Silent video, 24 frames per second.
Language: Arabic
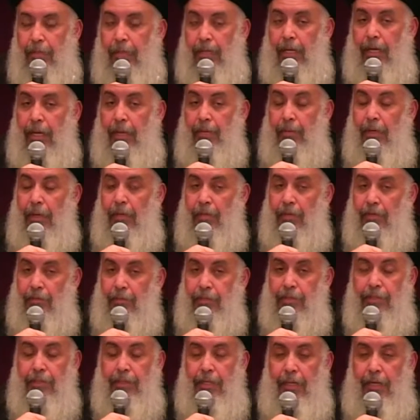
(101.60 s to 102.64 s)
جبل
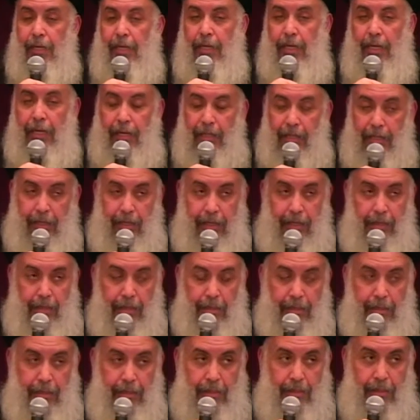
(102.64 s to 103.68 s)
قدس إلهي
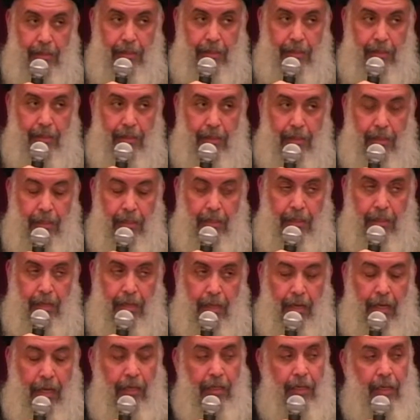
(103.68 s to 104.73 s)

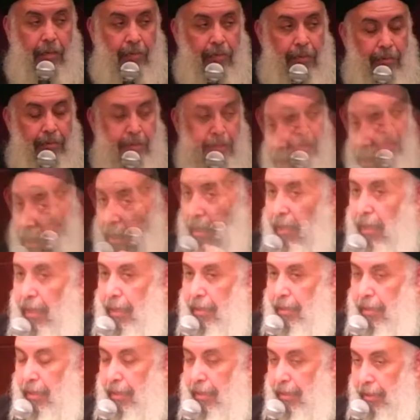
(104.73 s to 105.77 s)
أنا لما بصلي
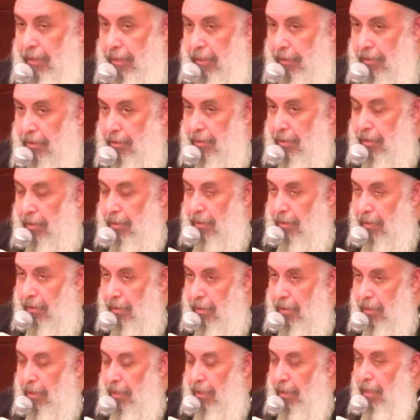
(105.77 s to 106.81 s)
عن الكنيسة
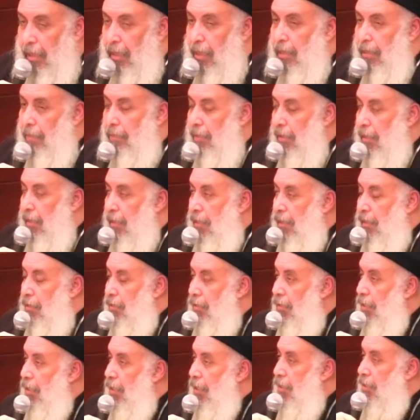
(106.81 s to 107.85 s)
لما
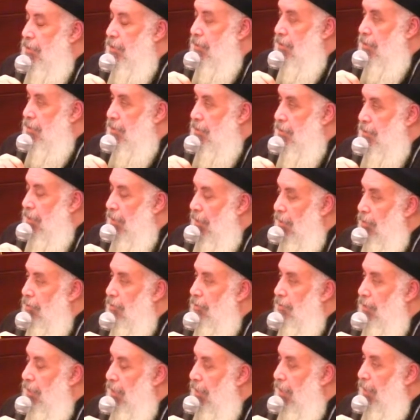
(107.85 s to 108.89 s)
يقول لك صلوا
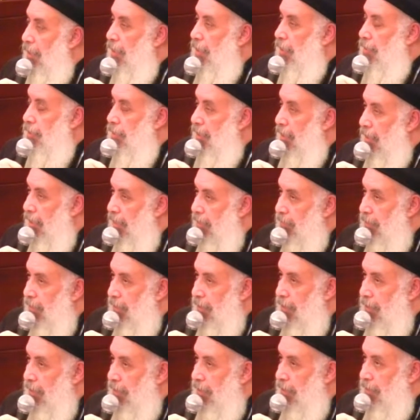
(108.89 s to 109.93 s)
من أجل سلام
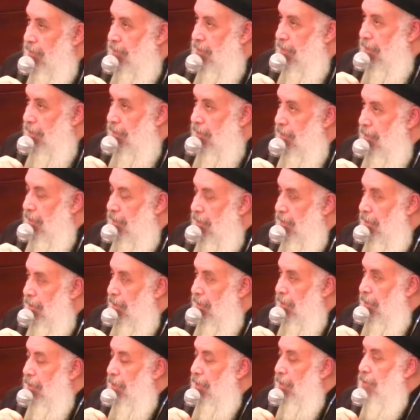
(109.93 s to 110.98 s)
الكنيسة
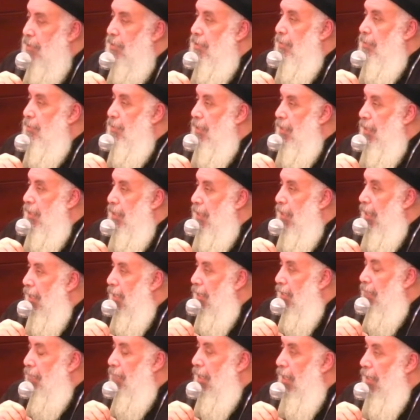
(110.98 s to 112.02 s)
أنت
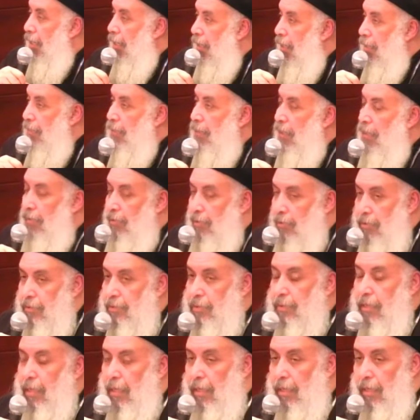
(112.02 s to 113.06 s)
بتتكلم عن جبل
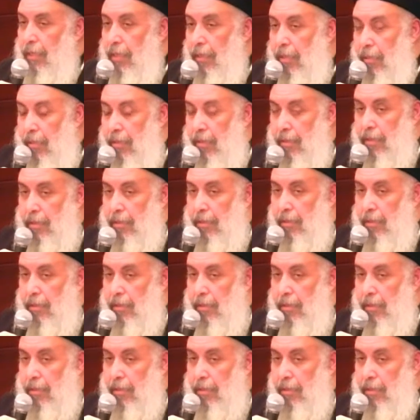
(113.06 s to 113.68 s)
قدس الله